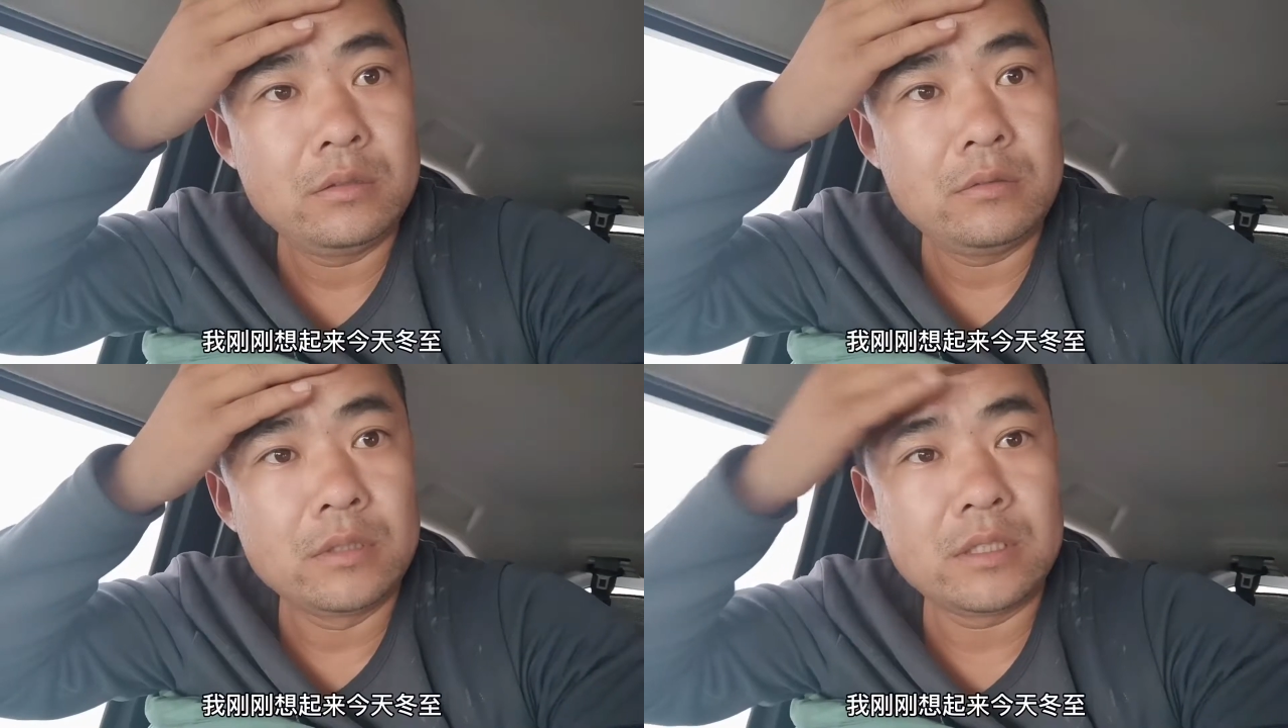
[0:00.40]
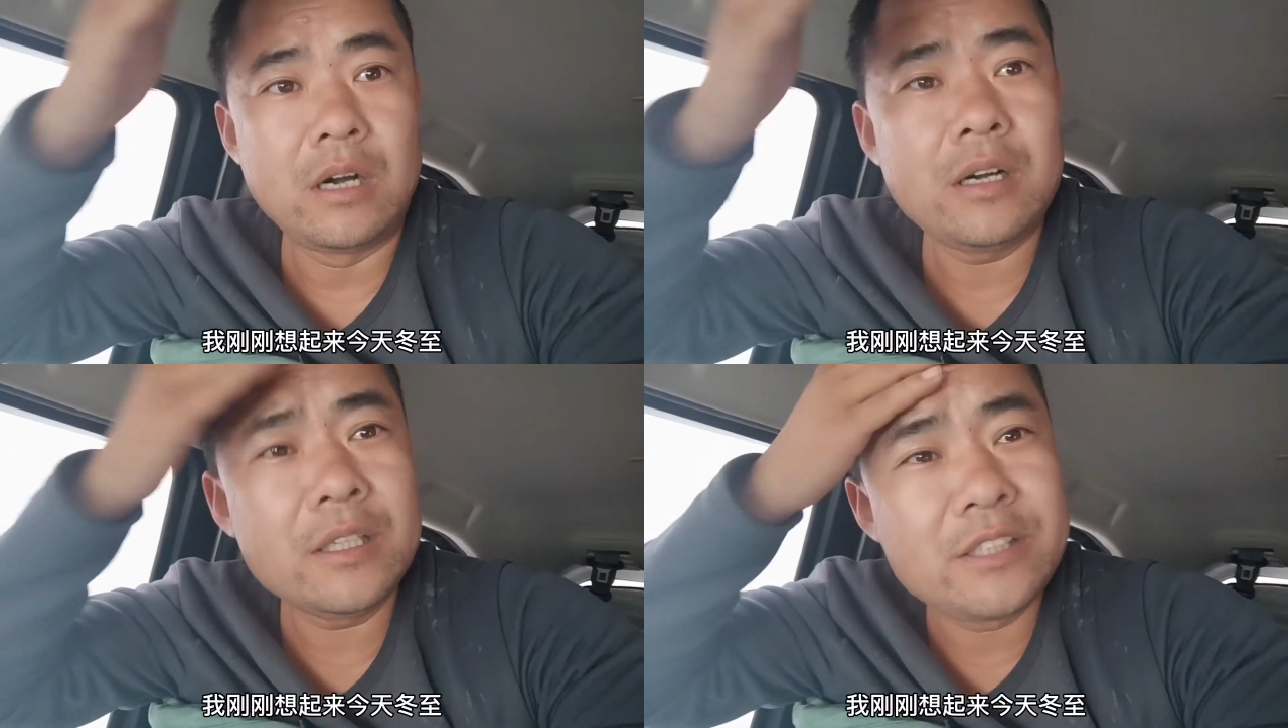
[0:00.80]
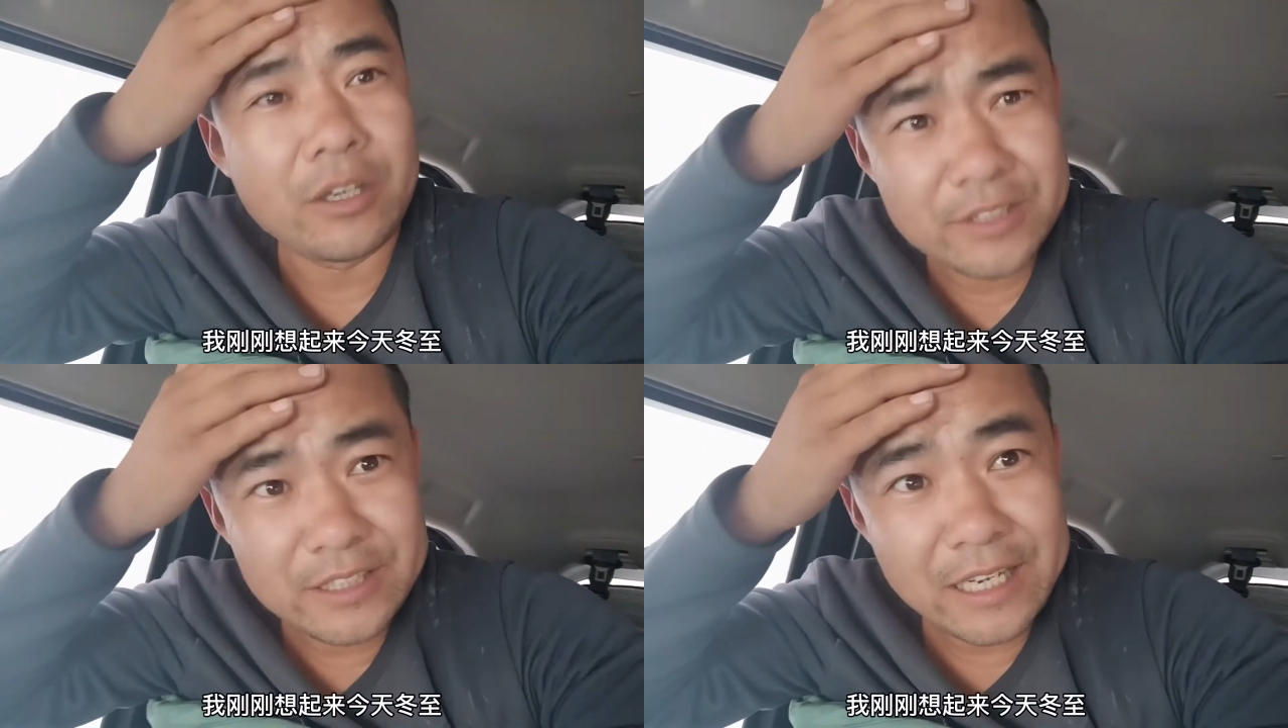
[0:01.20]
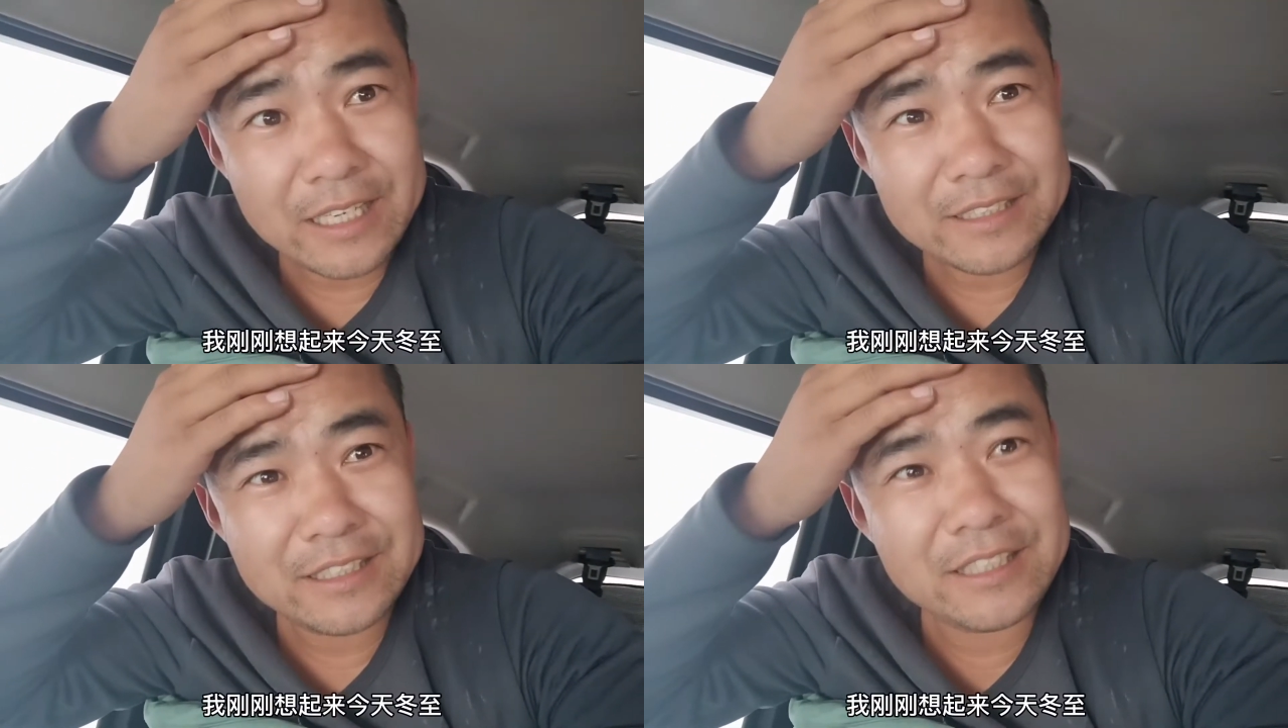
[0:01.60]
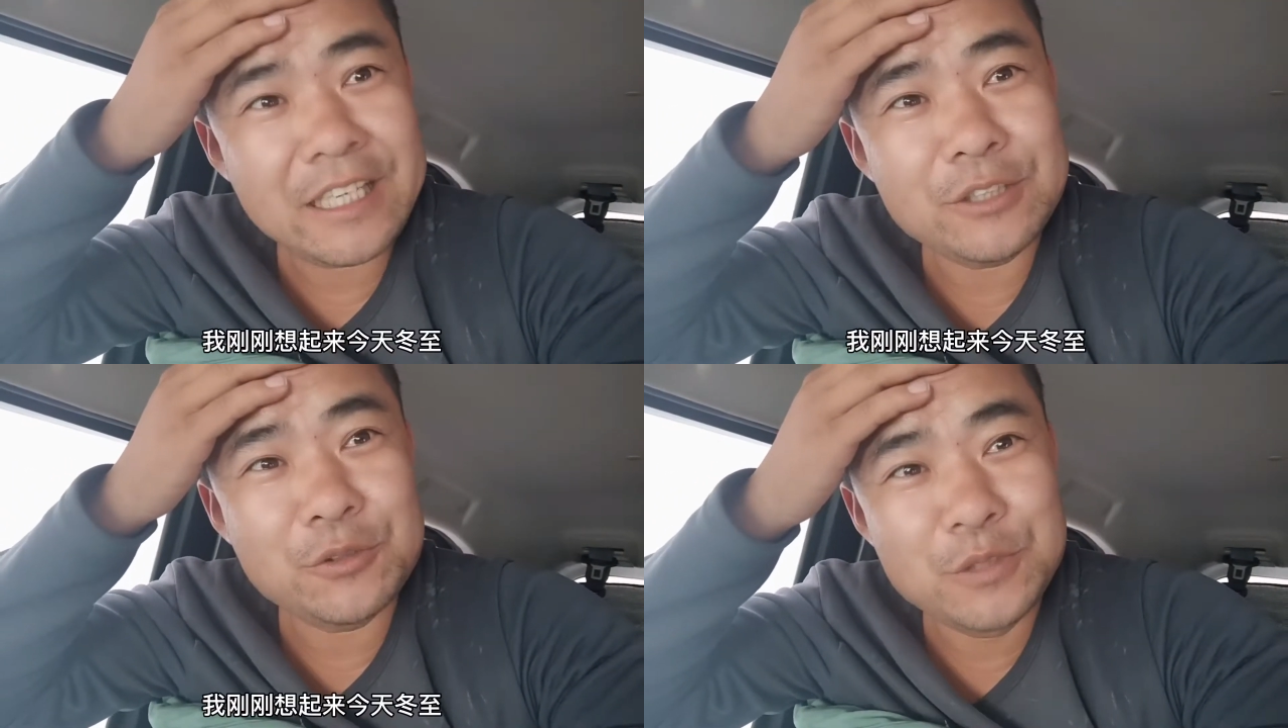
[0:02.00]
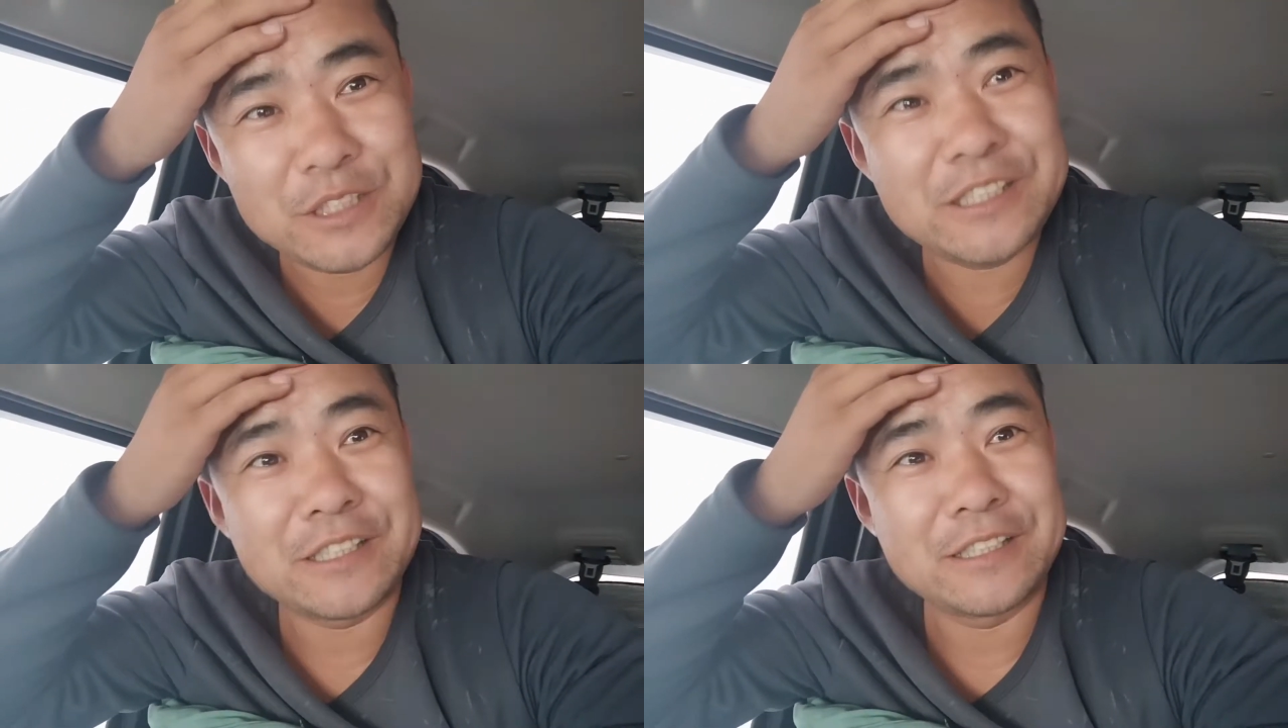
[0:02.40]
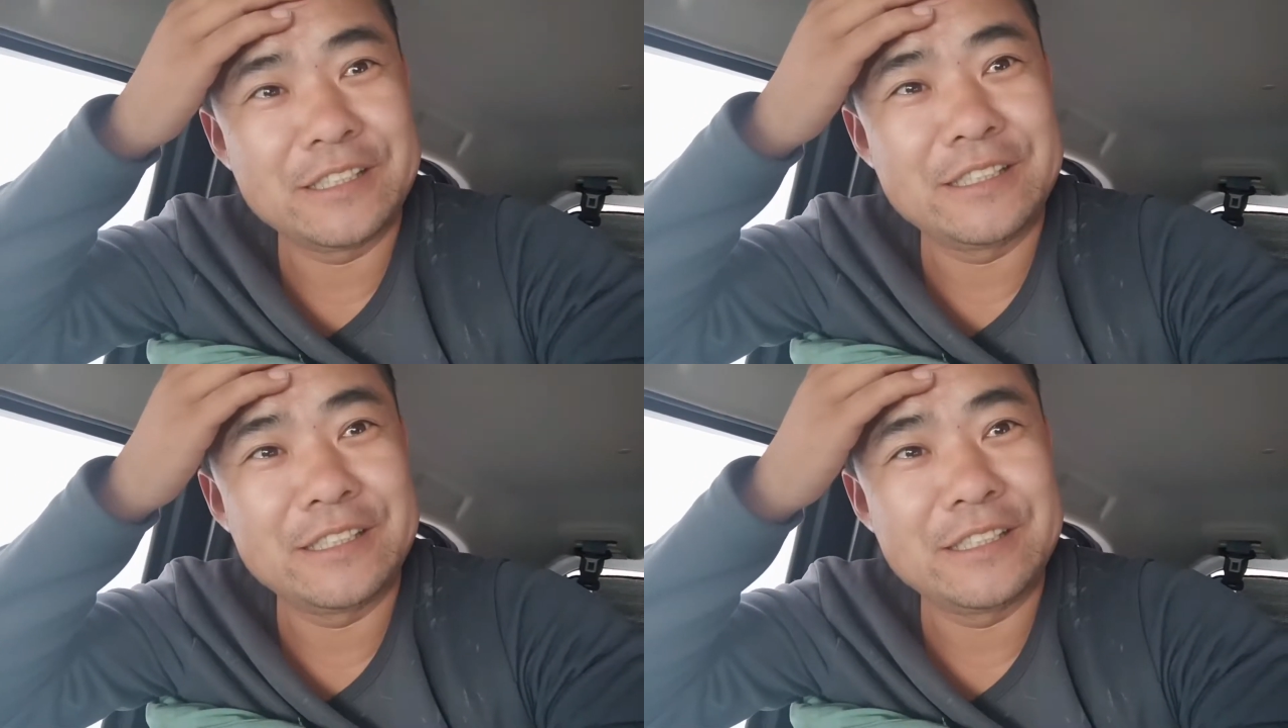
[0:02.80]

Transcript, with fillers: 我刚刚想起来，今天冬至，